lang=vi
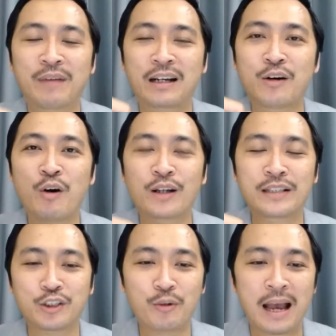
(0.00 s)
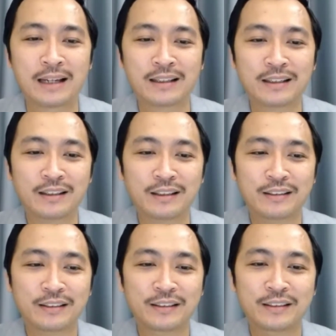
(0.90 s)
và câu hỏi dành cho bạn,
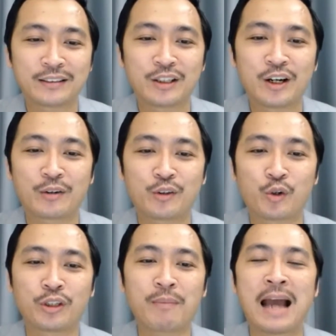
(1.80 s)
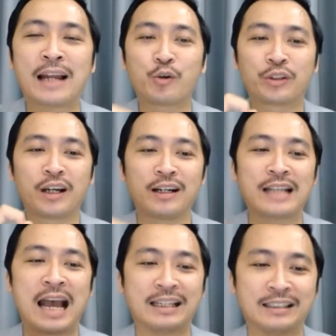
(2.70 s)
rồi cột thứ ba là cột
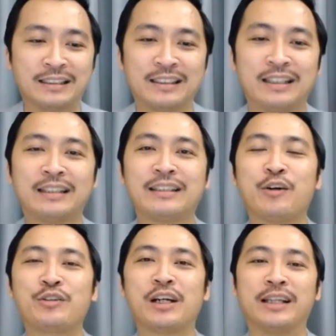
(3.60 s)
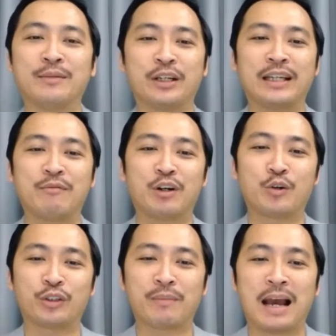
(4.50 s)
thời gian. Đấy, nhớ hỗ trợ thêm cho anh em vào
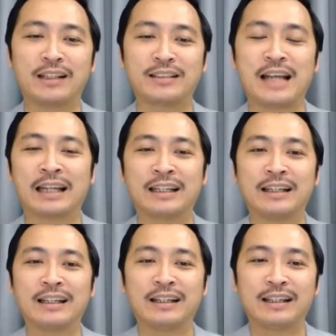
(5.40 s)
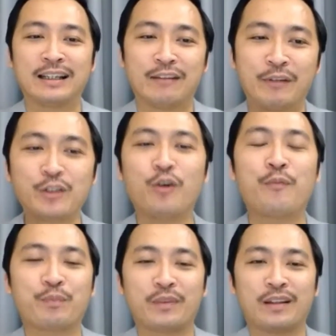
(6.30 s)
cột thứ ba thời gian. Ví dụ
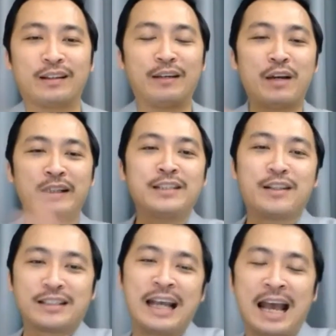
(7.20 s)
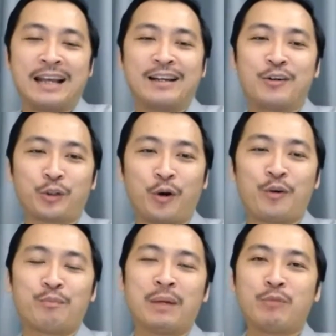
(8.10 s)
cái việc đi rửa xe ô
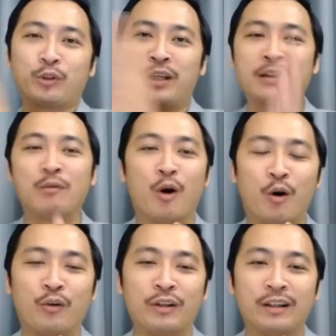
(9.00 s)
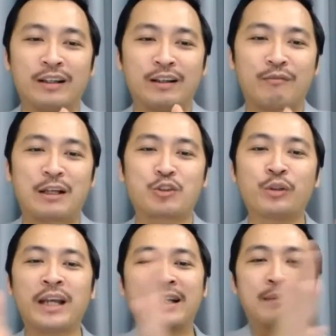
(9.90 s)
tô mất 1 tiếng đồng hồ và
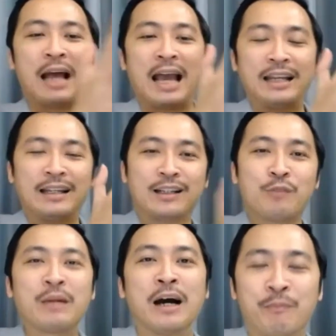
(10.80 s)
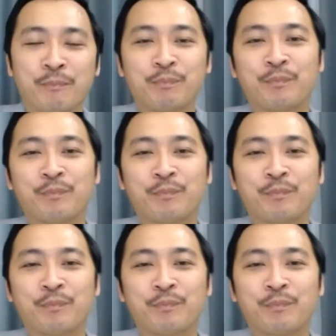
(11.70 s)
số tiền đem lại là 0 đồng.